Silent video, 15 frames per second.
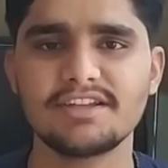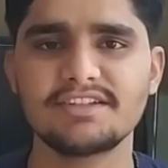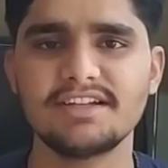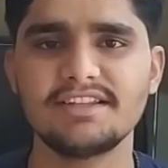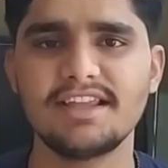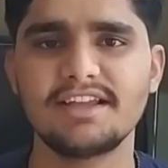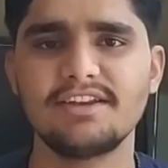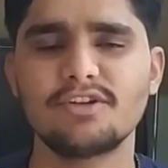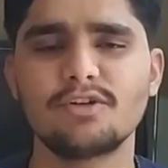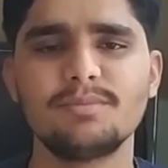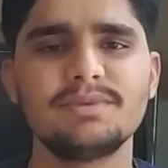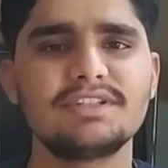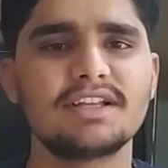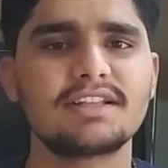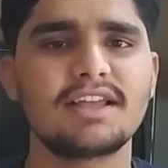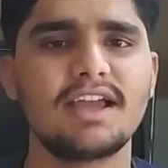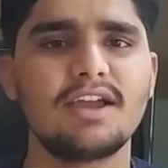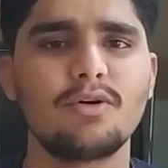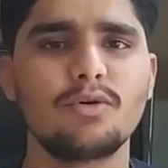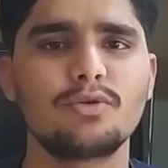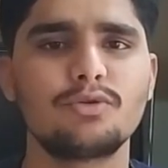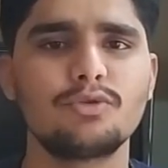रिफ्रेश रेट देखने को मिल जाता है
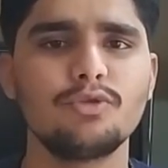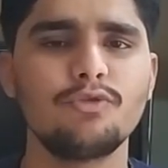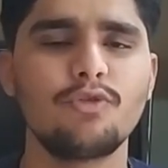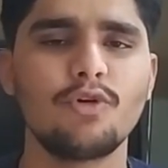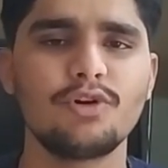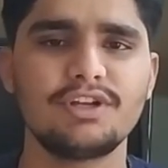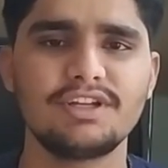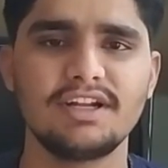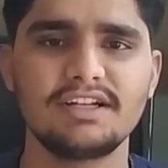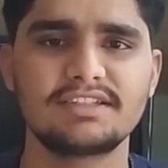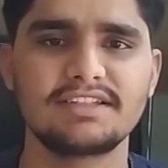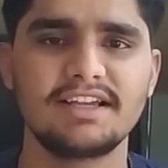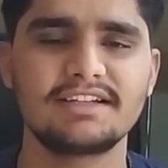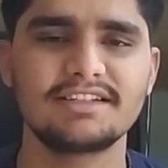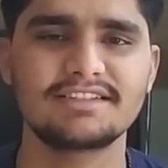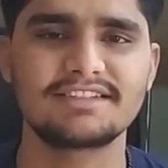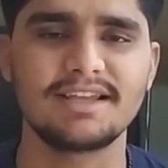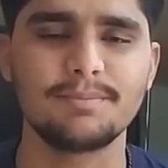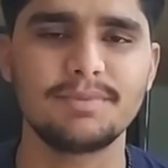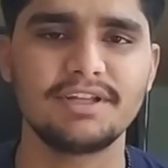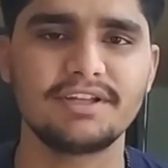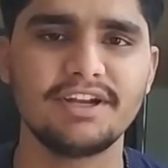और 240 फोर्टी का एक टच
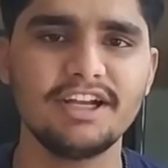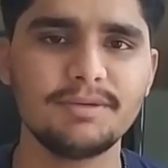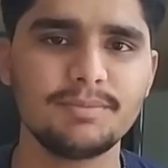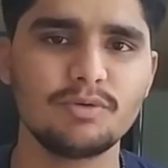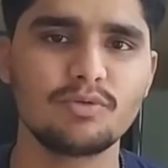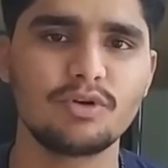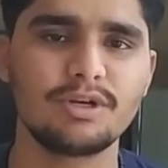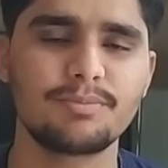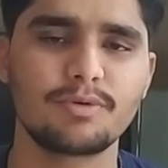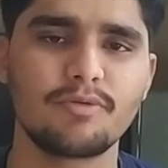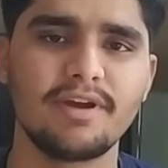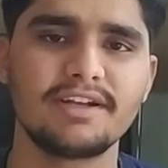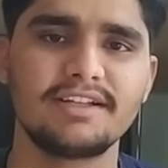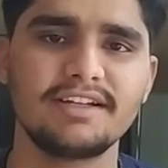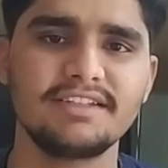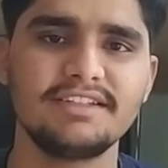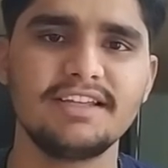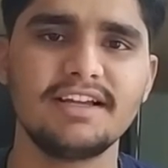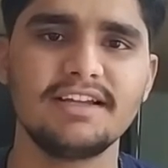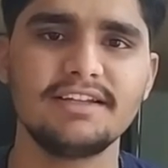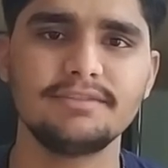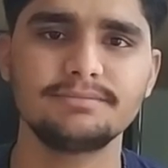सैम्पलिंग रेट भी उन्होंने प्रोवाइड कर
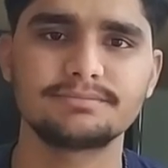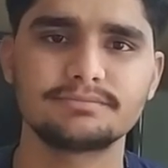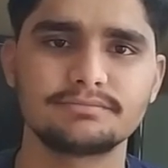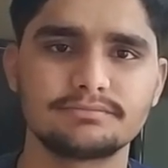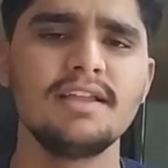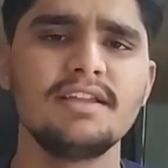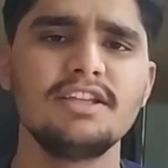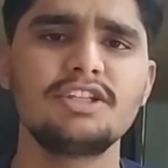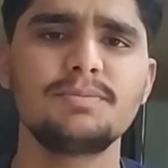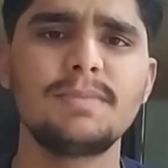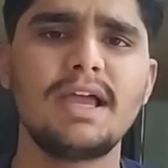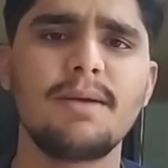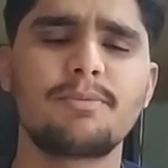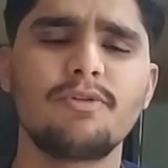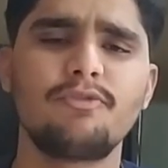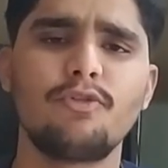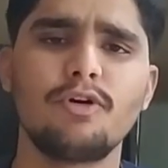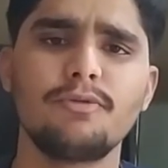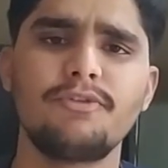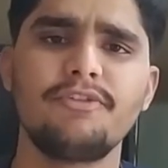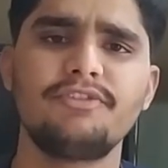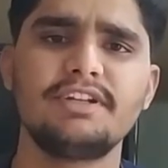दिया है इसमें आपको
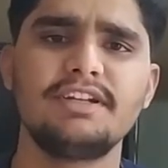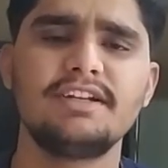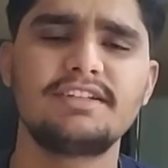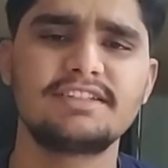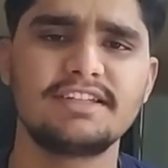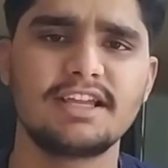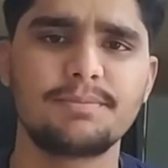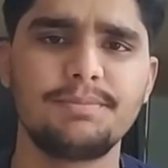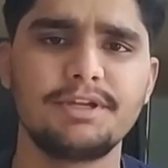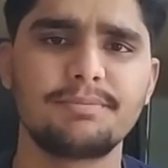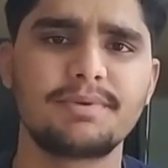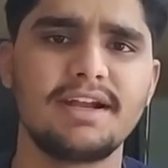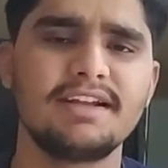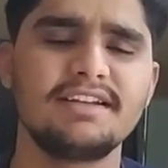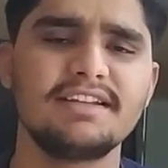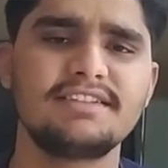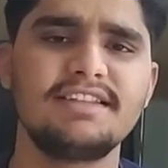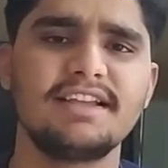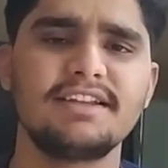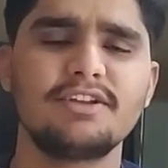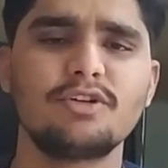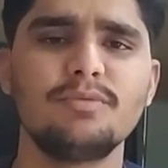450 नीट्स की एक पीक ब्राइटनेस
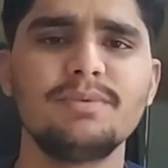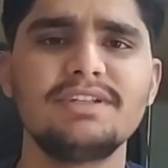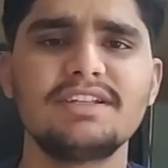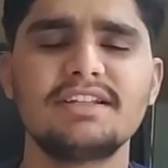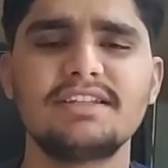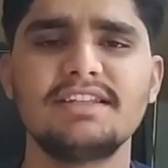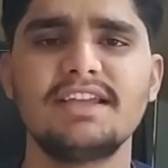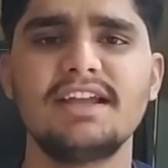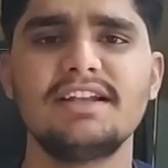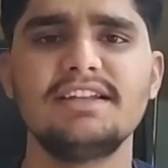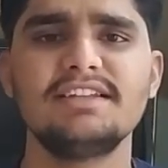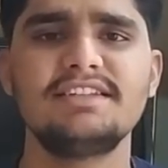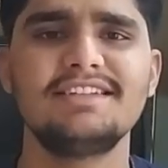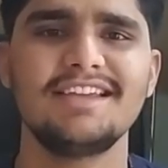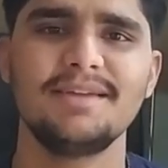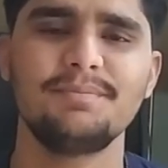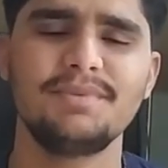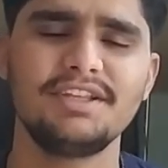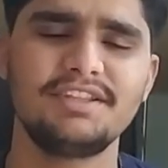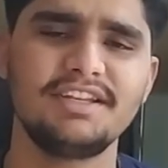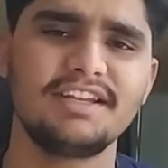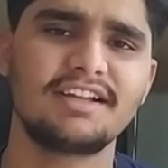देखने को मिल जाती है डी सी आई
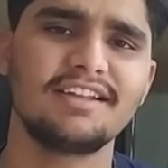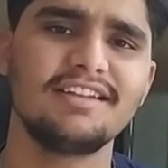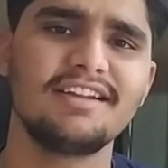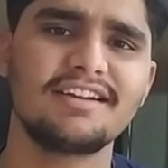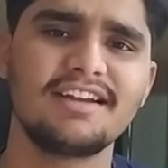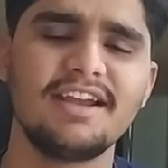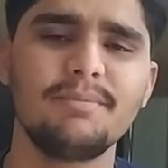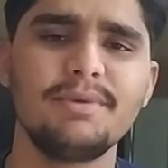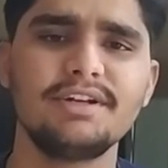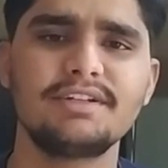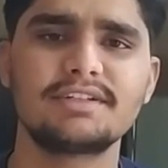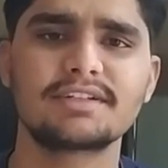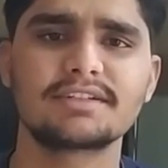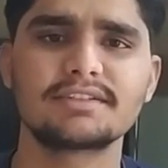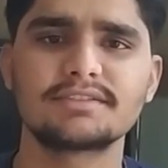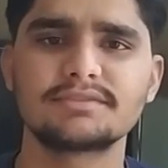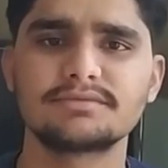पी थ्री कलर गैमेट